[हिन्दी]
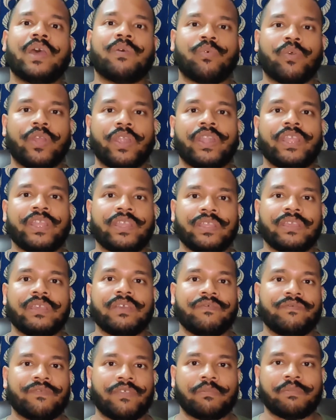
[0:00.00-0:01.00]
अवॉइडिंग
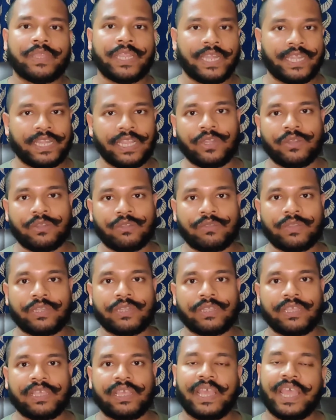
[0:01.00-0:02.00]
फ्रॉम ईटिंग टू इट